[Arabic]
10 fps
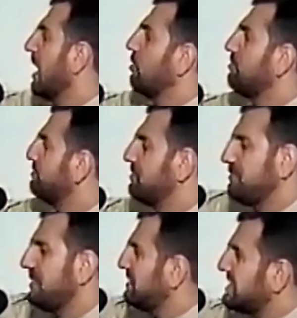أو
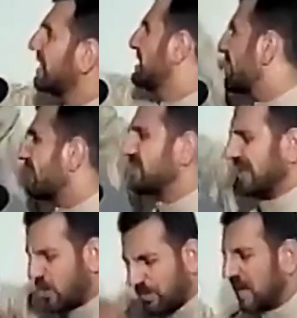بزندقة
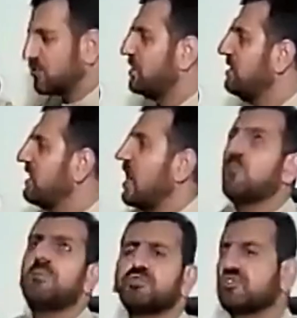أو باطنية
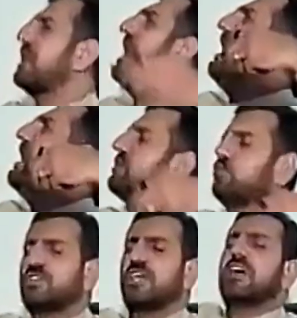أو بمصطلحات
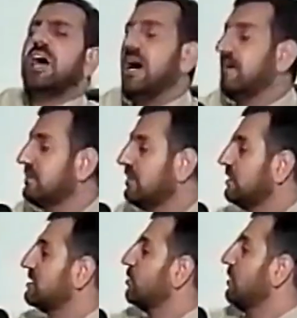وشطحات
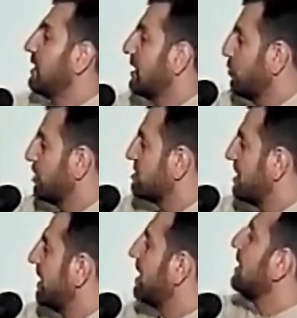وتقول هذا نموذج
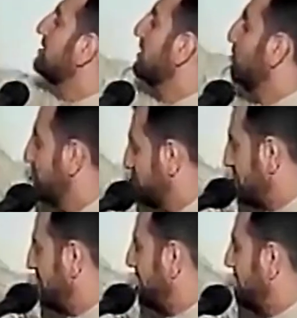عمل هذا ليس نموذج
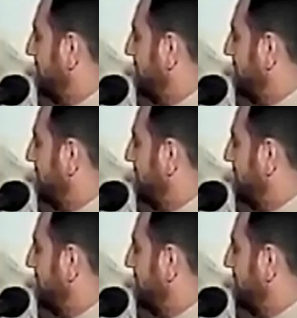عمل